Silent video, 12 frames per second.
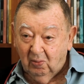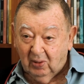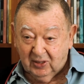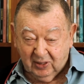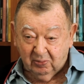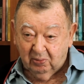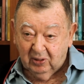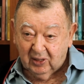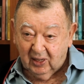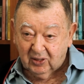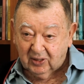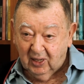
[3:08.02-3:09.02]
mas sempre me
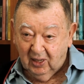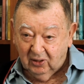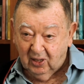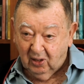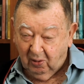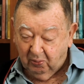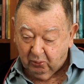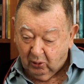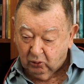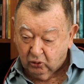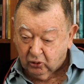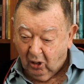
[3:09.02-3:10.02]
interessei, de,
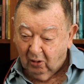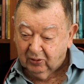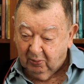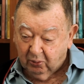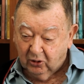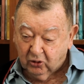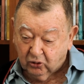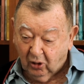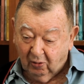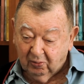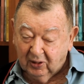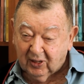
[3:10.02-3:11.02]
quando jovem, depois de
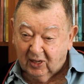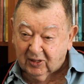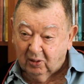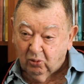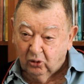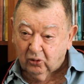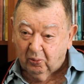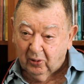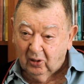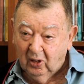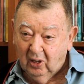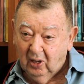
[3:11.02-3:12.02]
jovem, me interessei muito
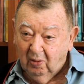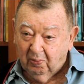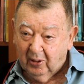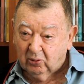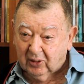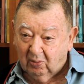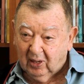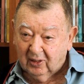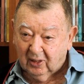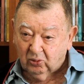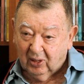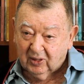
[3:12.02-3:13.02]
por, pelo trabalho de
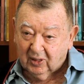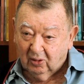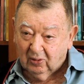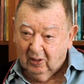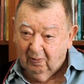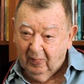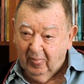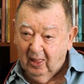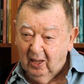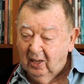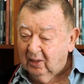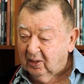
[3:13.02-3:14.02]
atuação, né?
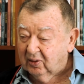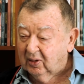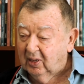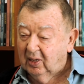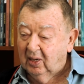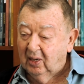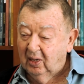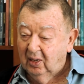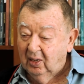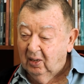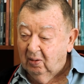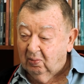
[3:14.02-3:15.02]
Quer dizer,
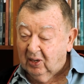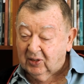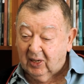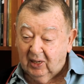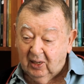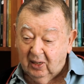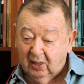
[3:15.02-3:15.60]
mas aí